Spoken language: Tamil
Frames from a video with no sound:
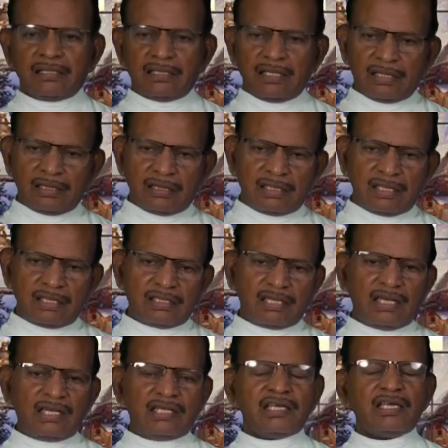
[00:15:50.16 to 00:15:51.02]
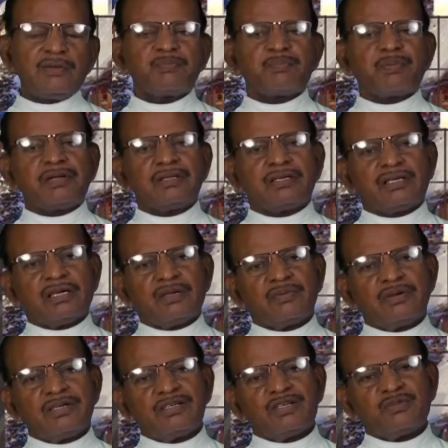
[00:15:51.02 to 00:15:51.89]
எந்த எலியை பிடிக்க
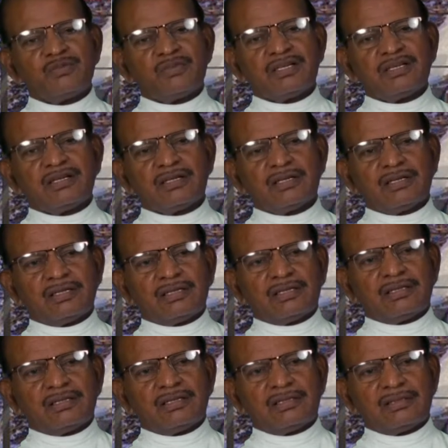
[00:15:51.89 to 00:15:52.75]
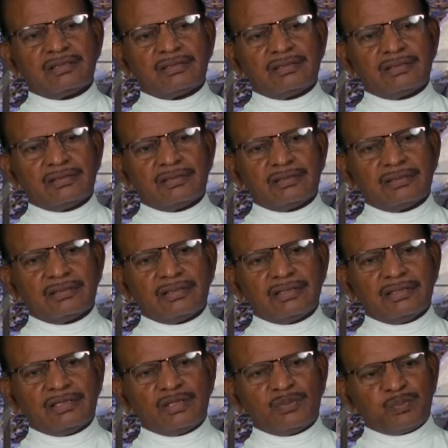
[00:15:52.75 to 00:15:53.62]
வேண்டும் என்று
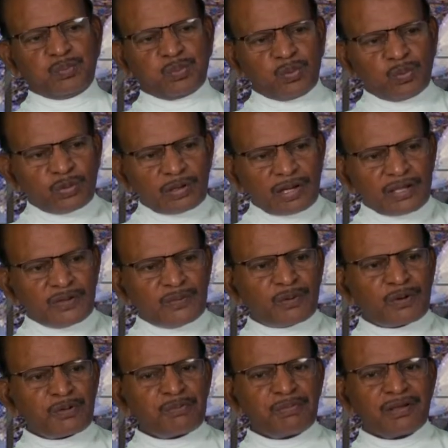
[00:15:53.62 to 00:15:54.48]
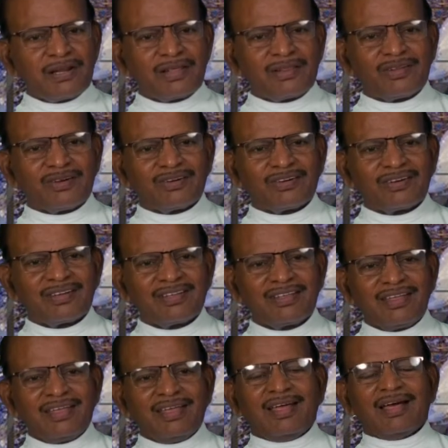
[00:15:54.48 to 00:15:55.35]
இந்த பூனை விரும்பினதோ
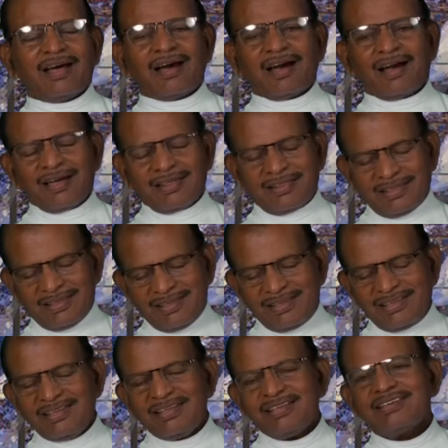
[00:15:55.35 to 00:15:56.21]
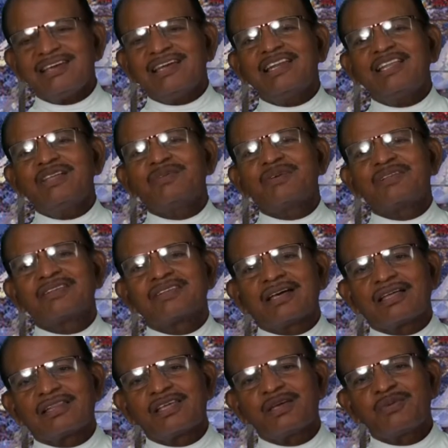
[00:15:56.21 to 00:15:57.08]
அதே எலி வந்து
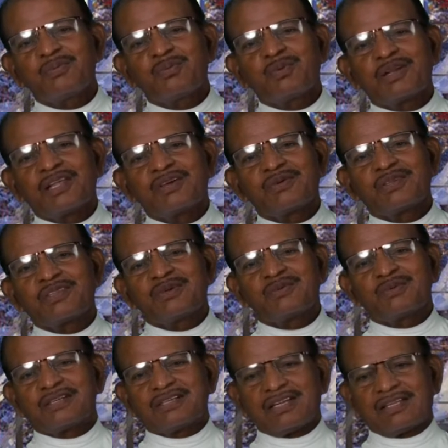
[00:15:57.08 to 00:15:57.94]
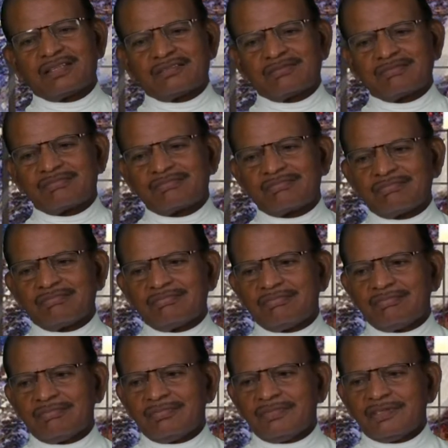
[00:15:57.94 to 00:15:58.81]
அதே பூனை வந்து விட்டது
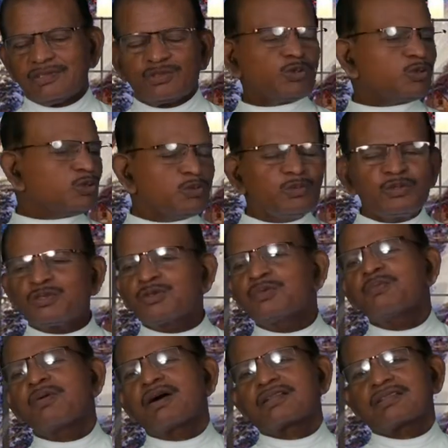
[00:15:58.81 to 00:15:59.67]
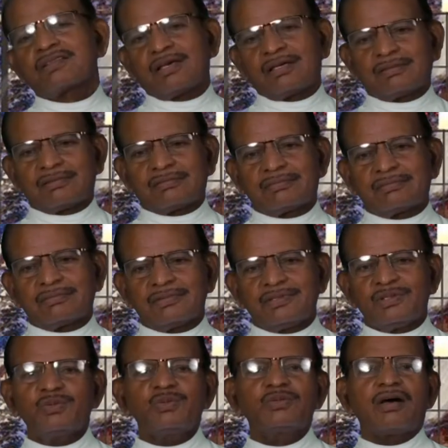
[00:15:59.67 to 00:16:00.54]
சுற்றுமுற்றும் பார்த்தான்
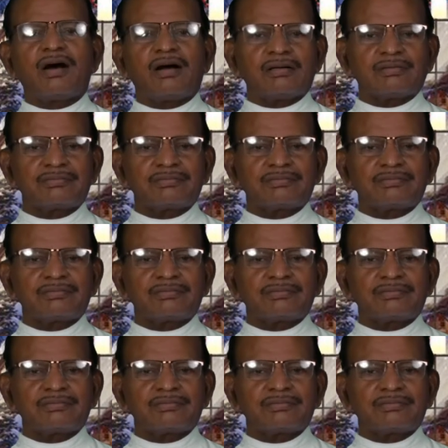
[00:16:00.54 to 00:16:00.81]
யூதா